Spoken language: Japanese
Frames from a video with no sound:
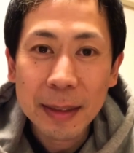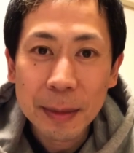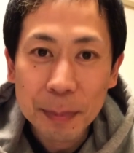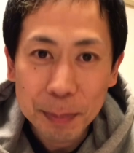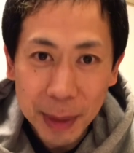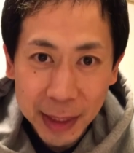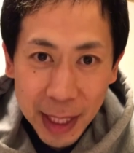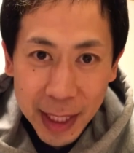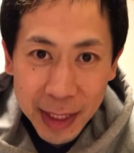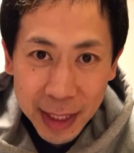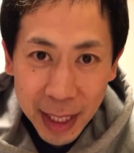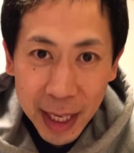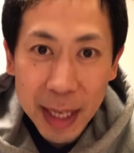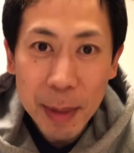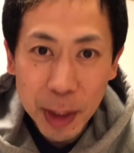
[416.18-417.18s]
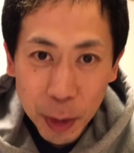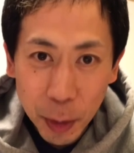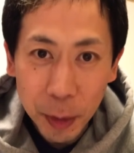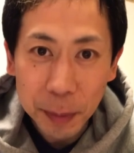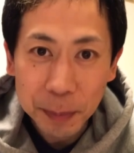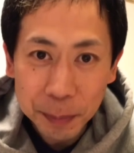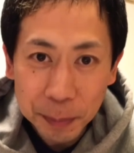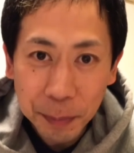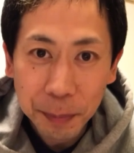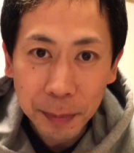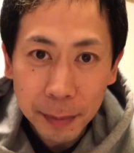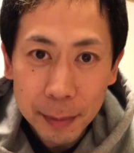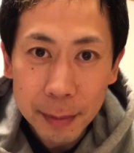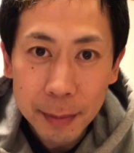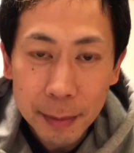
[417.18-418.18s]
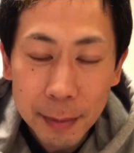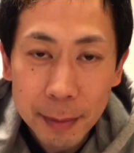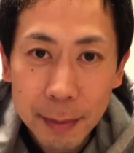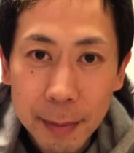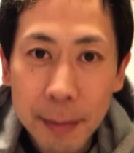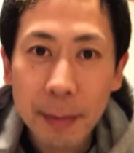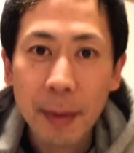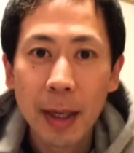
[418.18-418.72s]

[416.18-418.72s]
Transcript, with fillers: また明日会いましょう